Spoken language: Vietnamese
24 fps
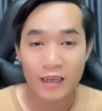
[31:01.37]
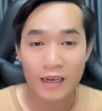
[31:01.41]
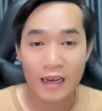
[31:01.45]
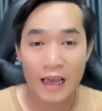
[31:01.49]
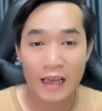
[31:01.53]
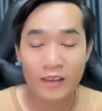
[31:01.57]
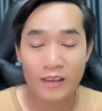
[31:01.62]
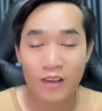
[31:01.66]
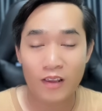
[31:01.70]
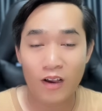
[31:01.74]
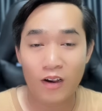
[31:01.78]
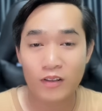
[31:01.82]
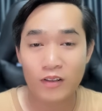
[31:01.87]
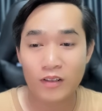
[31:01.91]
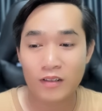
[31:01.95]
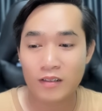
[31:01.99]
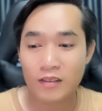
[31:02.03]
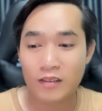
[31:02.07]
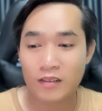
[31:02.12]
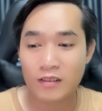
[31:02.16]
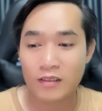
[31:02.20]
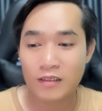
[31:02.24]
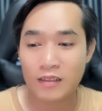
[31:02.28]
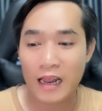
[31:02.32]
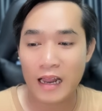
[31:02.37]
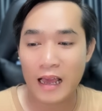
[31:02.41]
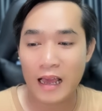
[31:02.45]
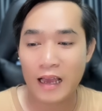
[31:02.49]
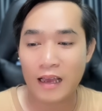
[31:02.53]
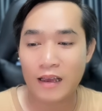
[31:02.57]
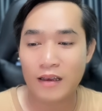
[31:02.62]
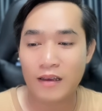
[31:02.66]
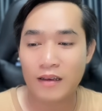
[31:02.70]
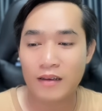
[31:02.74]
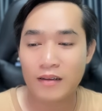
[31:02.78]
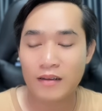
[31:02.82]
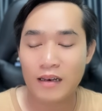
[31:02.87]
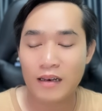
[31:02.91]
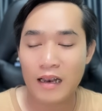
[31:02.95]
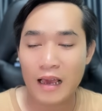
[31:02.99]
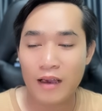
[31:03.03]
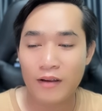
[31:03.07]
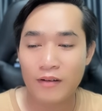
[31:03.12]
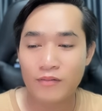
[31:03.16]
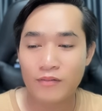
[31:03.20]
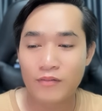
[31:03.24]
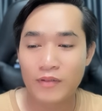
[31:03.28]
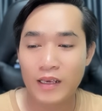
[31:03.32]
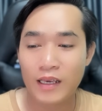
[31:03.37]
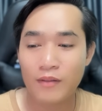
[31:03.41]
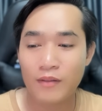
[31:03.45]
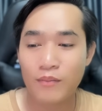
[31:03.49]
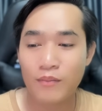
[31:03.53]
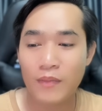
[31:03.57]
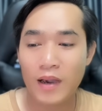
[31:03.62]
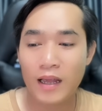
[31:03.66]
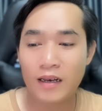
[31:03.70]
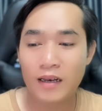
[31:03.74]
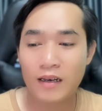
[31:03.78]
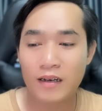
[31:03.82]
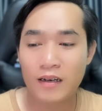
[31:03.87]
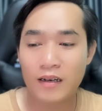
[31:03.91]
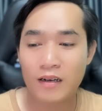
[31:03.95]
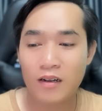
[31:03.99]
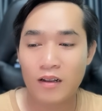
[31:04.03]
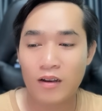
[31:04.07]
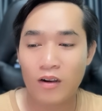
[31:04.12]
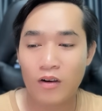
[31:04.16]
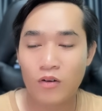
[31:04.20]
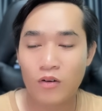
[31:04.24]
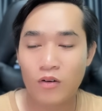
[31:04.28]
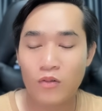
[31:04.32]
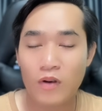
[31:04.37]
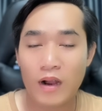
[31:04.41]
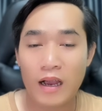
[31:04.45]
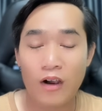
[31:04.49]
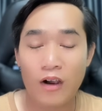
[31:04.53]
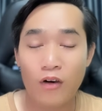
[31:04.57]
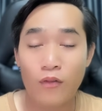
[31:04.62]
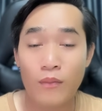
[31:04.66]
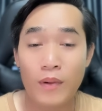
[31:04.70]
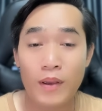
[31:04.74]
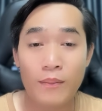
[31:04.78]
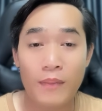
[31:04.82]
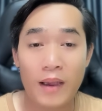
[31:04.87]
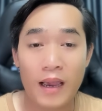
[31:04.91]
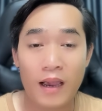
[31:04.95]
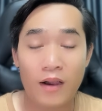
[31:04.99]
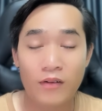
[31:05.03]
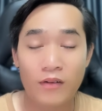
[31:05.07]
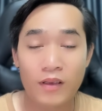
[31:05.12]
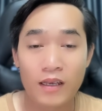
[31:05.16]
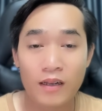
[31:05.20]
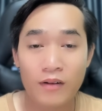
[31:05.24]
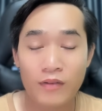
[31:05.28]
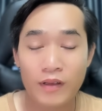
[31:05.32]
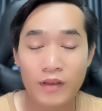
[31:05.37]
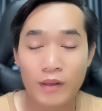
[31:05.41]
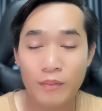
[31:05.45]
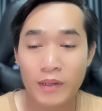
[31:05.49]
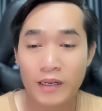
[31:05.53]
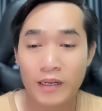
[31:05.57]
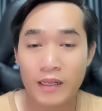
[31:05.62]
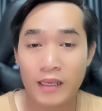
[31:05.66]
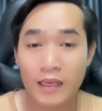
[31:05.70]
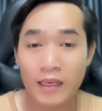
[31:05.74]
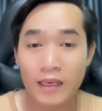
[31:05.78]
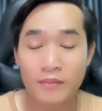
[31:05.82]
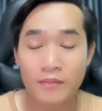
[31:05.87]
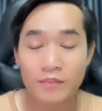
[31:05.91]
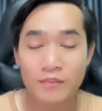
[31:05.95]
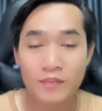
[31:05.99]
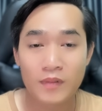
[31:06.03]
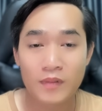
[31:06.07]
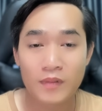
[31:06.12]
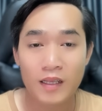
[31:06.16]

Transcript: là cho là là phía bên con hoa hồng bị màu dưới là phía bên kia